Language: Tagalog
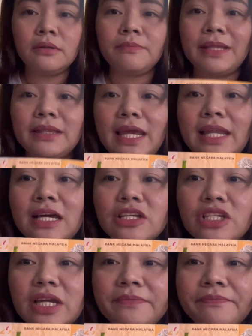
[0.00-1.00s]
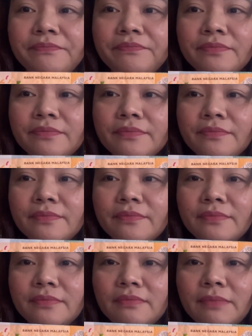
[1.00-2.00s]
Pantay lang siya
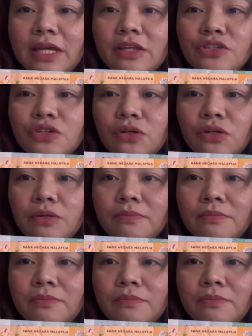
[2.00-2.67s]
medyo